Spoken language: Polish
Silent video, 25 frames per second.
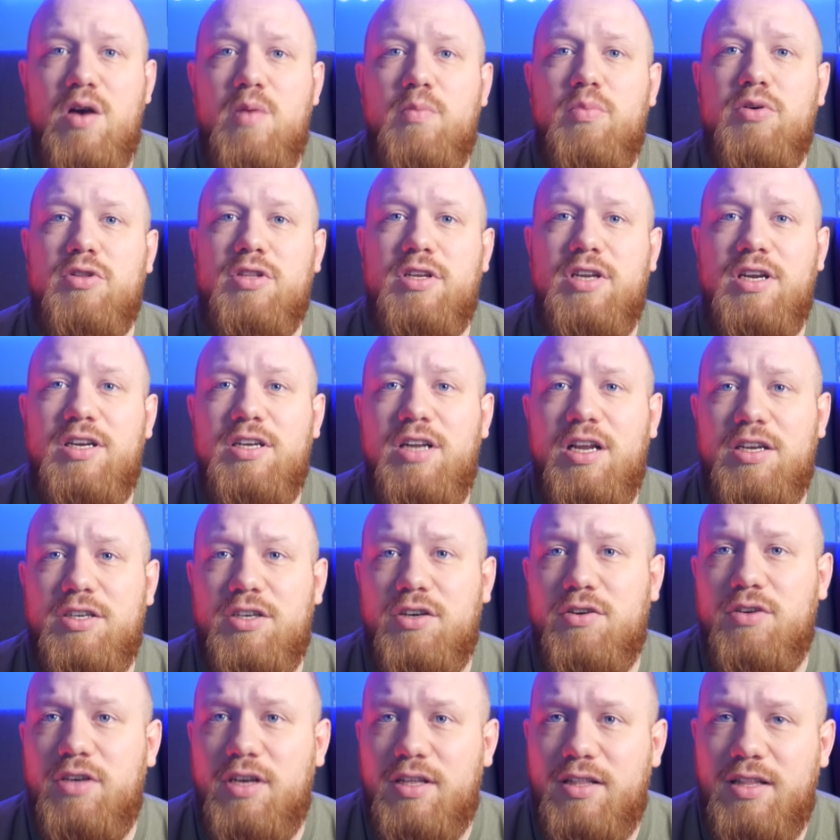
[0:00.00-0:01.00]
Podkreśla
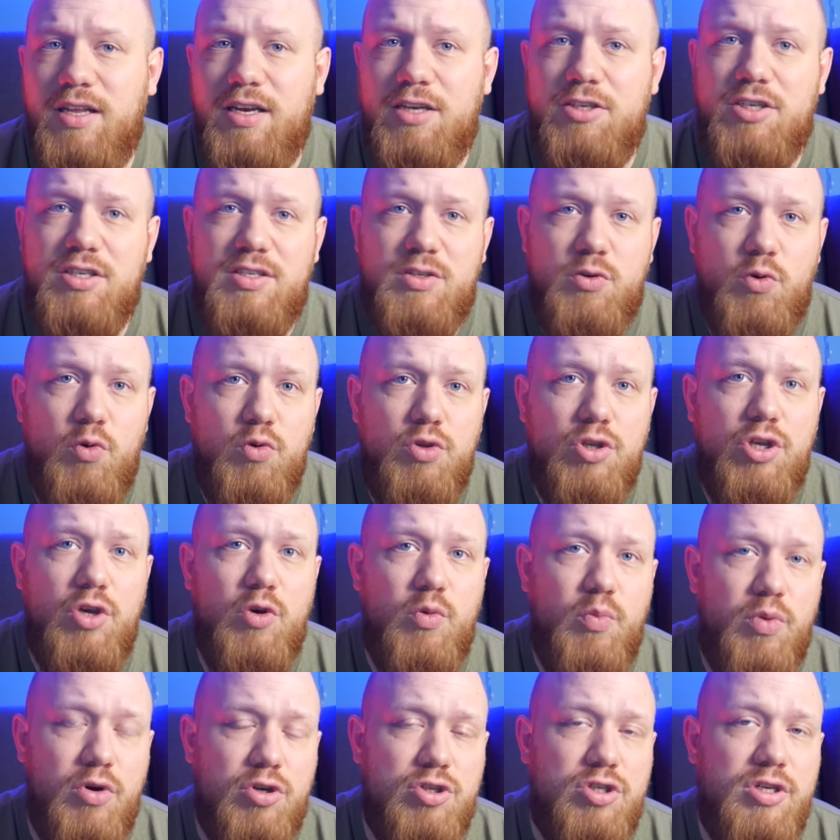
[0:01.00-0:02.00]
się jednak, że skutki
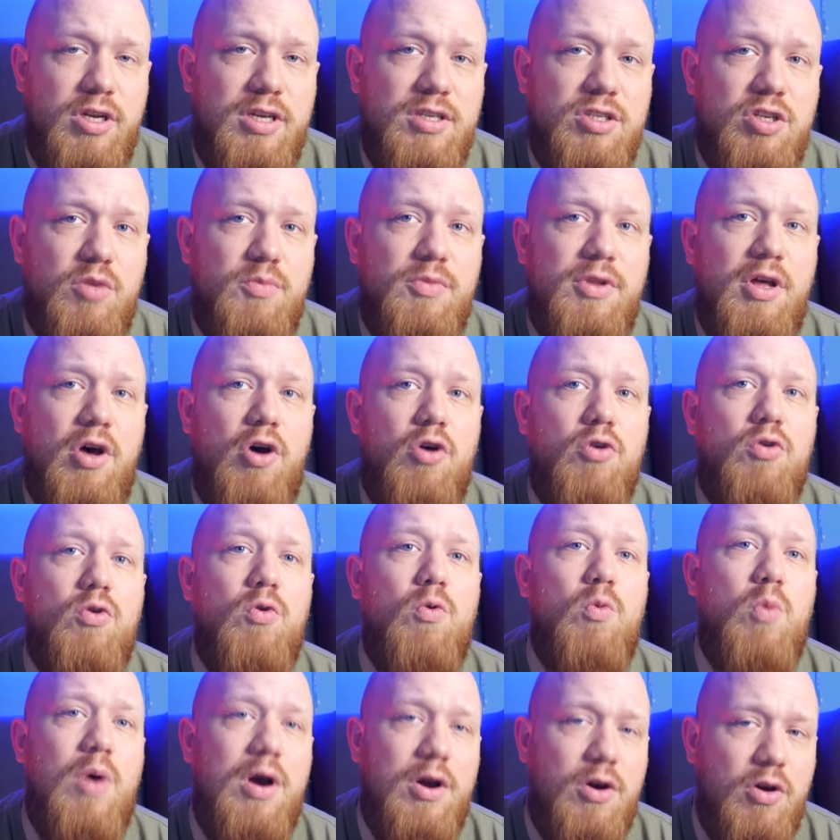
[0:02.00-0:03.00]
uboczne są na
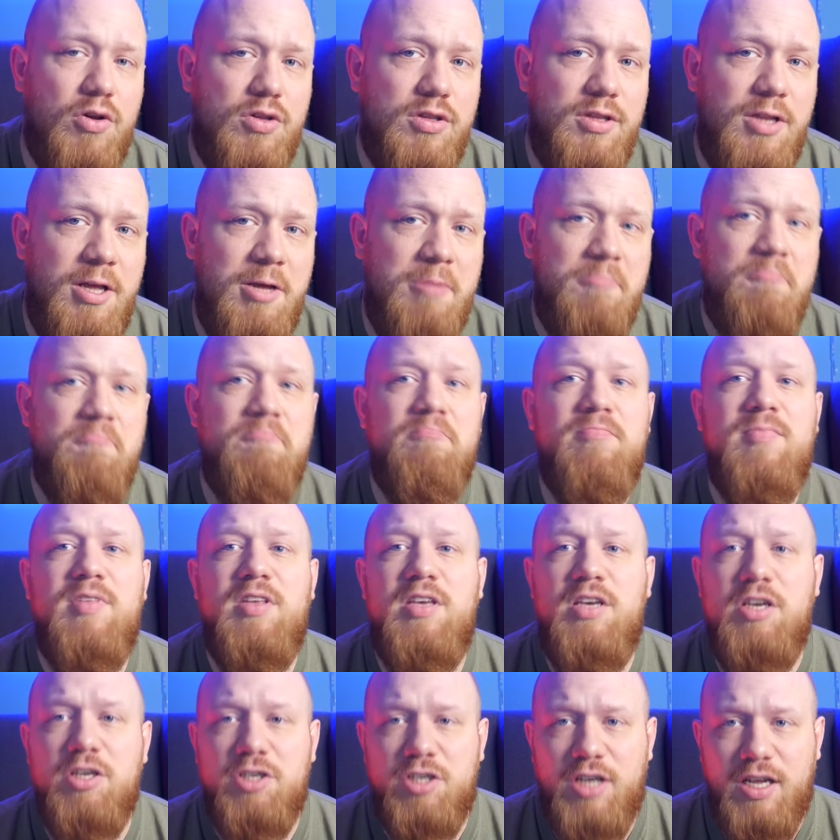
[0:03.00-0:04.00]
ogół łagodne
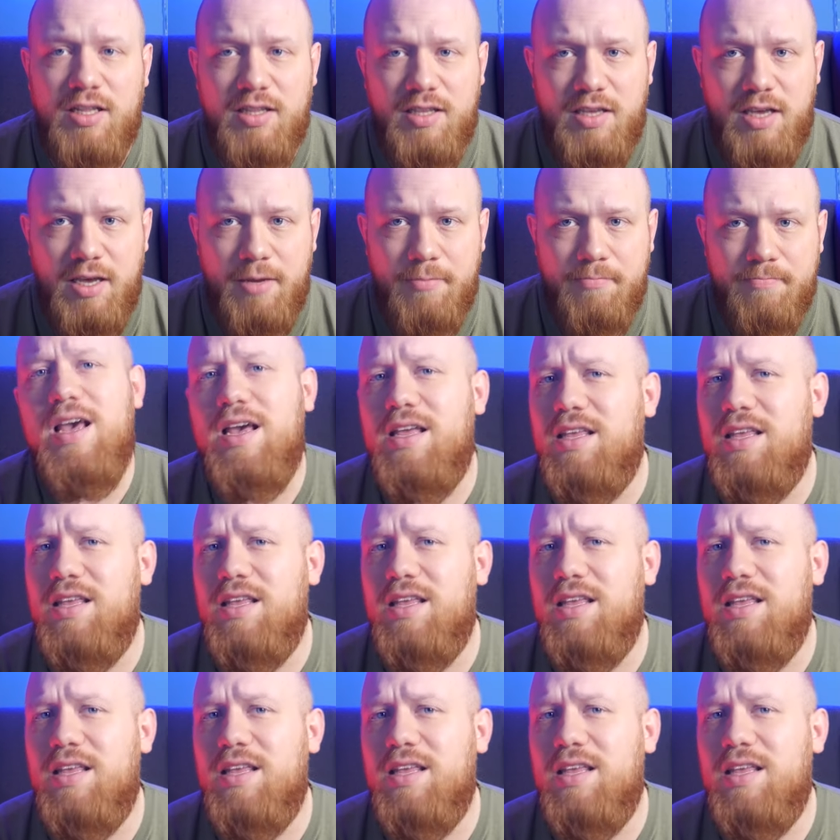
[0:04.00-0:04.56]
i rzadkie.